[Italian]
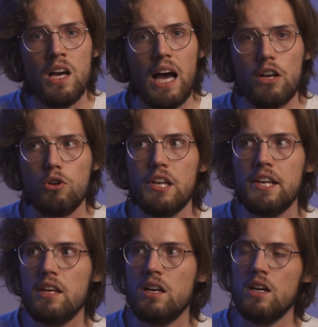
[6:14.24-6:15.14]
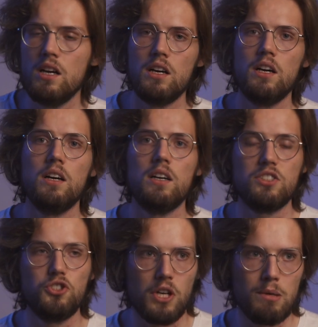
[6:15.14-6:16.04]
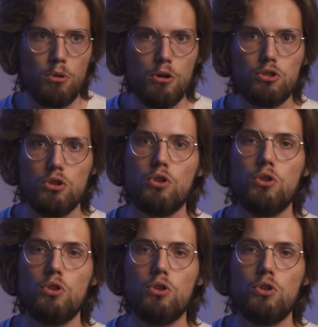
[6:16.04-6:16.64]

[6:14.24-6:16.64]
Ecco lì eh, si gioca molto